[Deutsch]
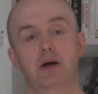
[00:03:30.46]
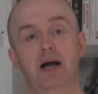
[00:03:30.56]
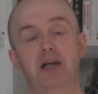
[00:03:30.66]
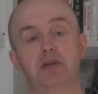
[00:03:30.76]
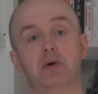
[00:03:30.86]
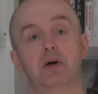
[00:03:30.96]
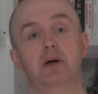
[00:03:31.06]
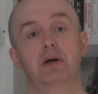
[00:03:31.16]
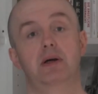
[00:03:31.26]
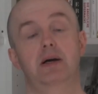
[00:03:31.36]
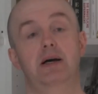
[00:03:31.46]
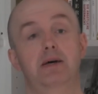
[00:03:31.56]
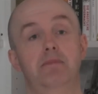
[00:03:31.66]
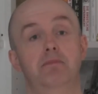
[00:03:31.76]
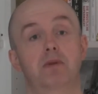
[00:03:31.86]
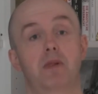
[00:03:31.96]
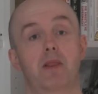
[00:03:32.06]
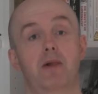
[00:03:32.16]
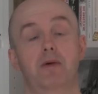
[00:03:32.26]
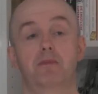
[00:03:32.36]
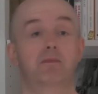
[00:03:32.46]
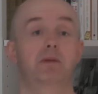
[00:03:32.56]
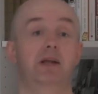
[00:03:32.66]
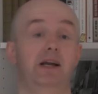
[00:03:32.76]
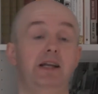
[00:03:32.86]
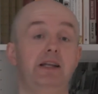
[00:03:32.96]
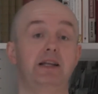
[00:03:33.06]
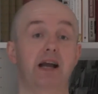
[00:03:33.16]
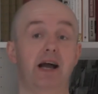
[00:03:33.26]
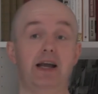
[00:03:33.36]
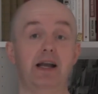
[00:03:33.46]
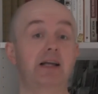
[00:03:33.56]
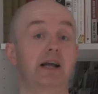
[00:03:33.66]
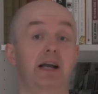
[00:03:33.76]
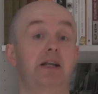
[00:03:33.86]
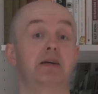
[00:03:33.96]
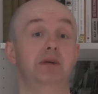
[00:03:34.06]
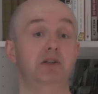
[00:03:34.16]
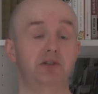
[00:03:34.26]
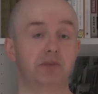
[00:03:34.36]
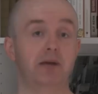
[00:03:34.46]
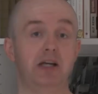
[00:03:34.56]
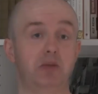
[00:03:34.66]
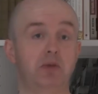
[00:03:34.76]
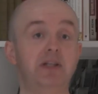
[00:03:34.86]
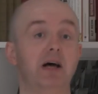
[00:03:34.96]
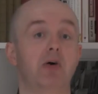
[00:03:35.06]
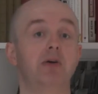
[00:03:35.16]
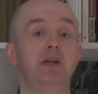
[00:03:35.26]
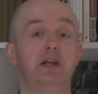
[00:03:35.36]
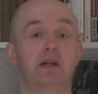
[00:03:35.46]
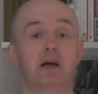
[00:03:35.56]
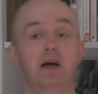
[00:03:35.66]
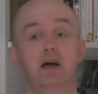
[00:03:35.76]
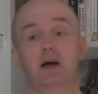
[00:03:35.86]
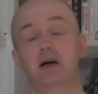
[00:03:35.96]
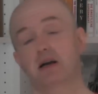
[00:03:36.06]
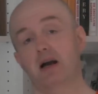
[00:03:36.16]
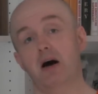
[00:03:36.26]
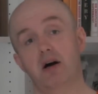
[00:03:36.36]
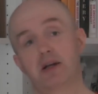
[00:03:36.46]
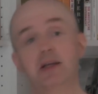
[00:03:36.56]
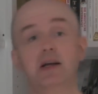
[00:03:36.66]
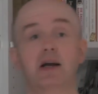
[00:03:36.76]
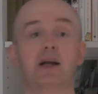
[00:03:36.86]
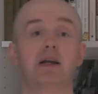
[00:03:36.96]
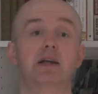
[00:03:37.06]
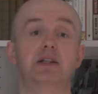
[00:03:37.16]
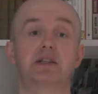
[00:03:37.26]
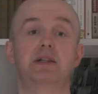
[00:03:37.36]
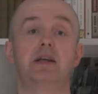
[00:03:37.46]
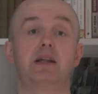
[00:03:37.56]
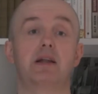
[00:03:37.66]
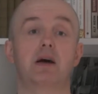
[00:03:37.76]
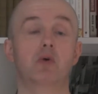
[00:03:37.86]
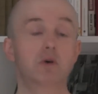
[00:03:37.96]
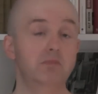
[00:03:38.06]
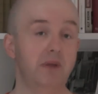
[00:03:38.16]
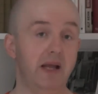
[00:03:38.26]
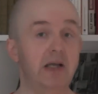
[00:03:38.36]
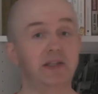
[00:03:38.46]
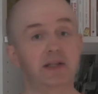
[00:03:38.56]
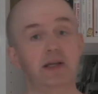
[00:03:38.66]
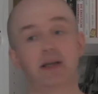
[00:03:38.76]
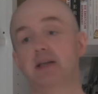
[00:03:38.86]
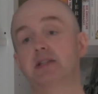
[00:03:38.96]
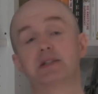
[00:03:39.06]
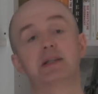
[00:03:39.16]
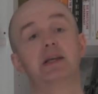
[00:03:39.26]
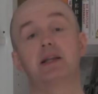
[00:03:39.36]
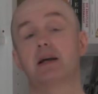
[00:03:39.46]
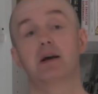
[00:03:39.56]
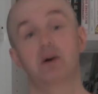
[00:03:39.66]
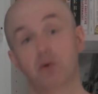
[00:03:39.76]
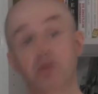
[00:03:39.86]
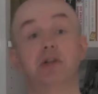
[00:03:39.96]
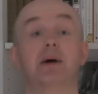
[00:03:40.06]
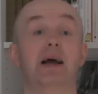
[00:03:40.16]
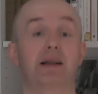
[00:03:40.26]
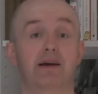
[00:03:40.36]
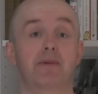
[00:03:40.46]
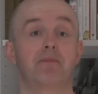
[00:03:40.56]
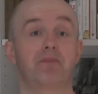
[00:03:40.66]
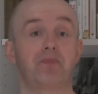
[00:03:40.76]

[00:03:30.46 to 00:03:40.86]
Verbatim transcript: Also, ähm, Gerechtigkeit, ein gerechter Mensch zum Beispiel, ist auch nicht äh, rachgierig, ist nicht unmäßig, ist nicht und so weiter.